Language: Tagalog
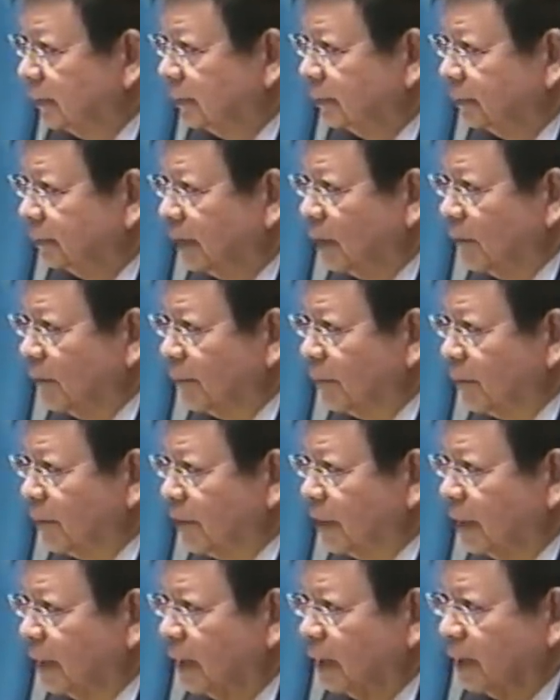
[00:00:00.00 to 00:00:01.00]
meron po
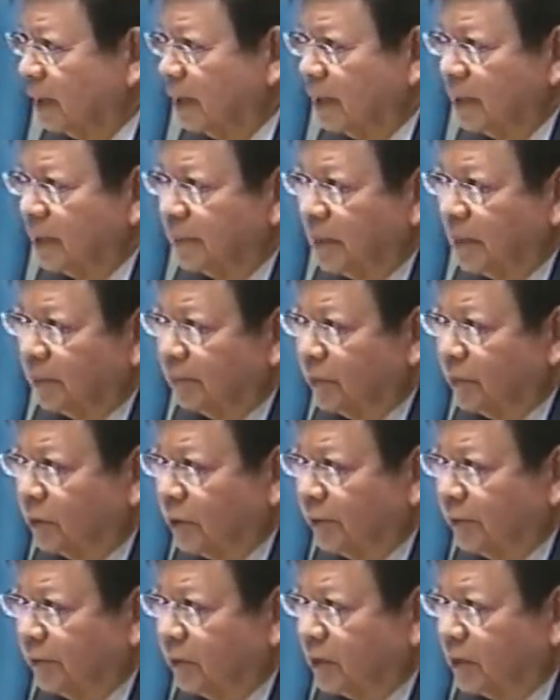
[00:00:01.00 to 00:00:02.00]
siyang area na about
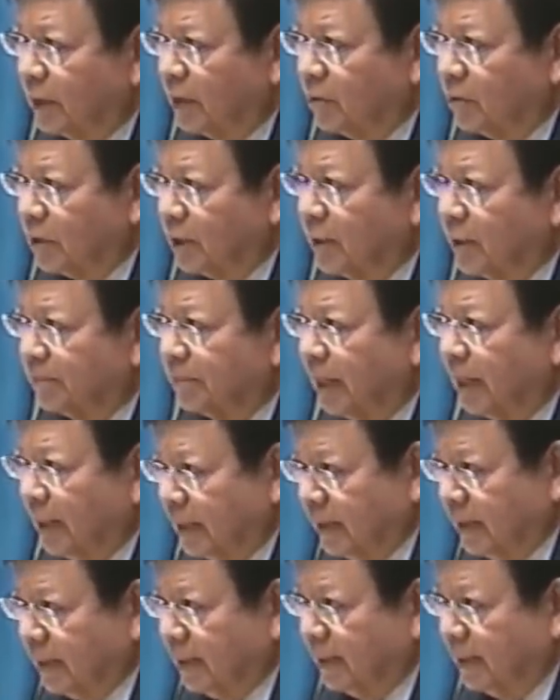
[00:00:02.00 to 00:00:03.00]
44,000
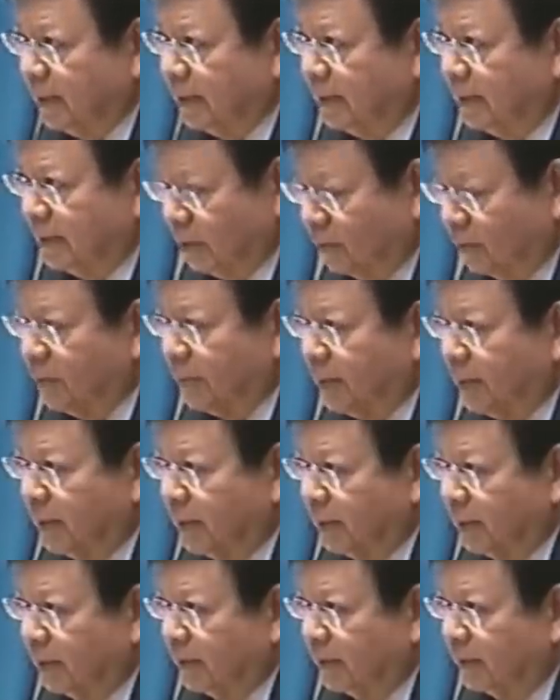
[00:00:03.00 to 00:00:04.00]
plus square
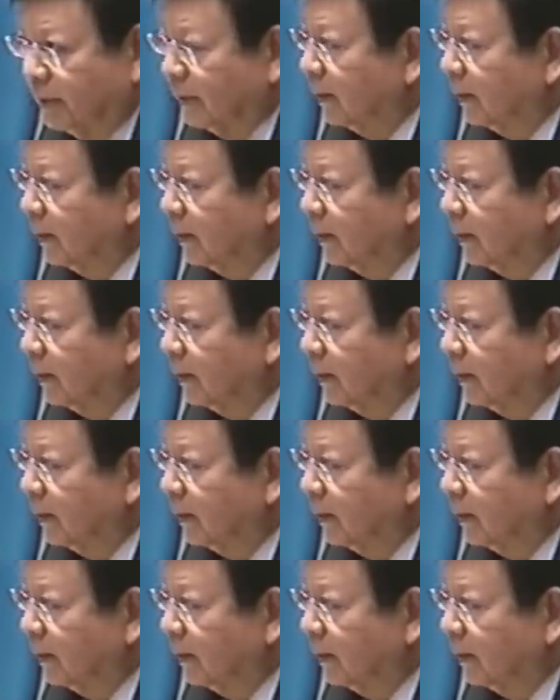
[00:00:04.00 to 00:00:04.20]
meters.